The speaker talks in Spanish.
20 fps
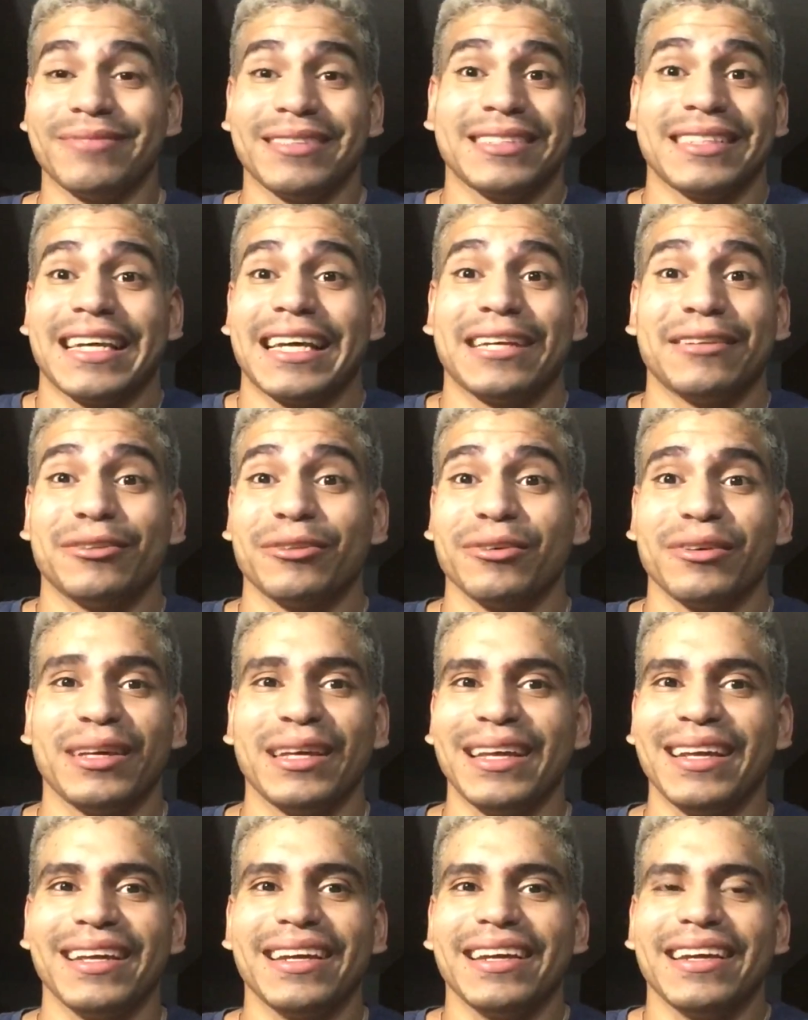O sea,
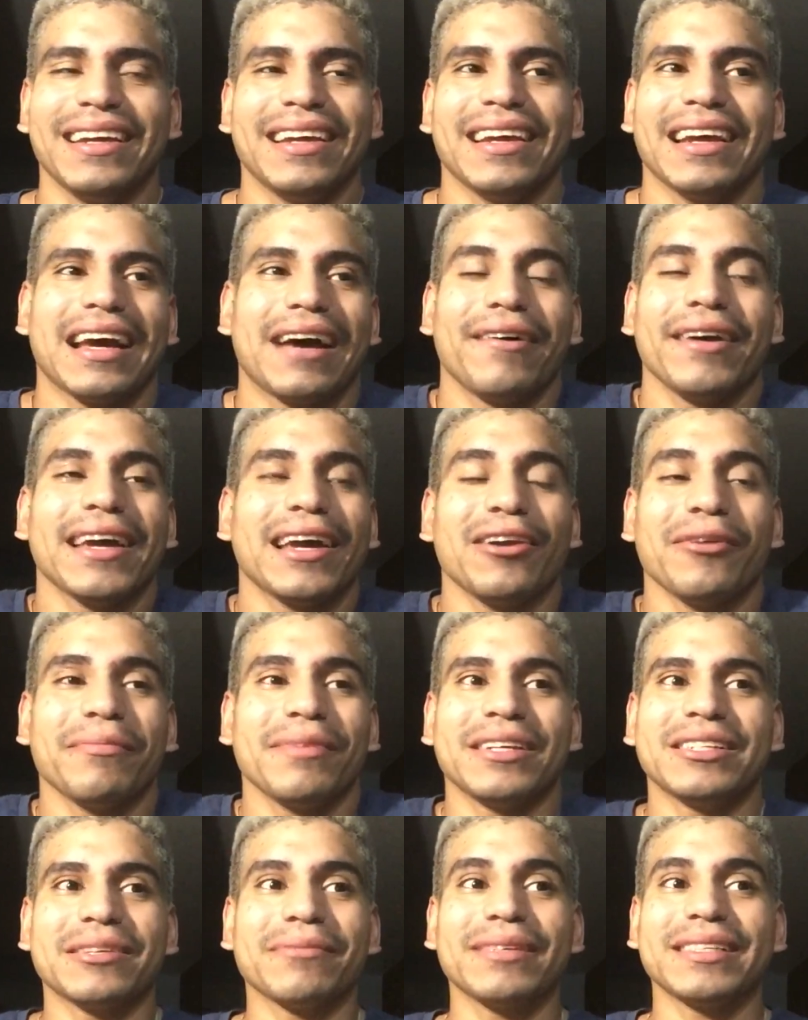estoy, cada vez que lo
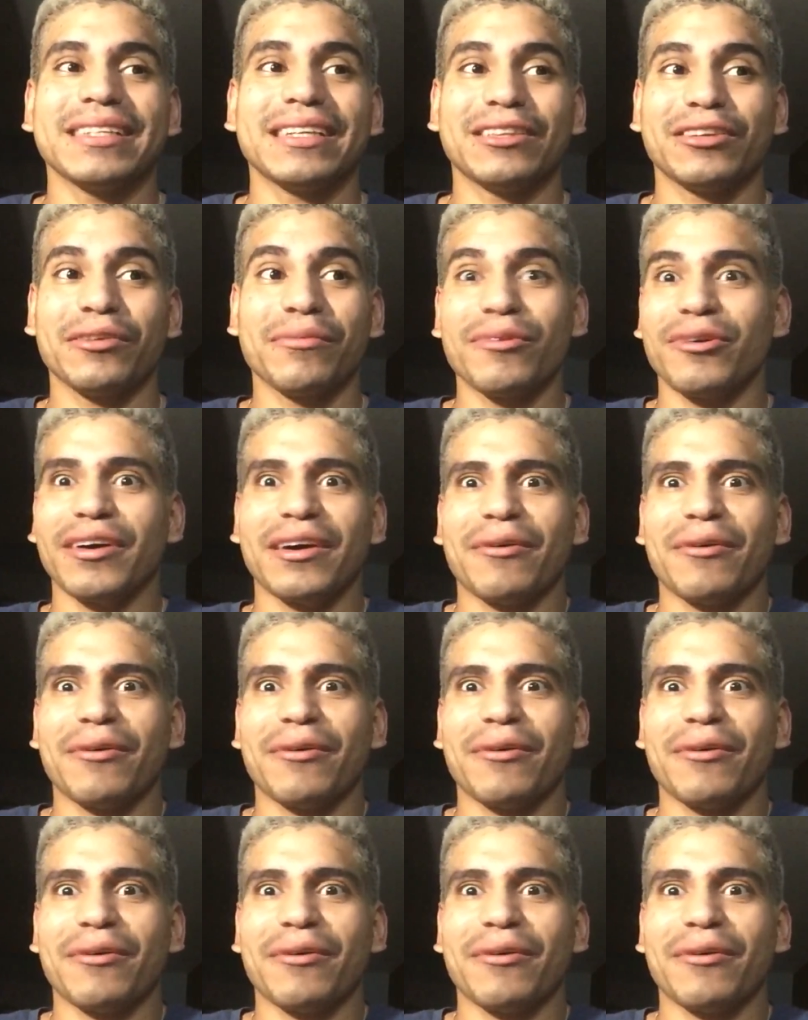pienso me siento como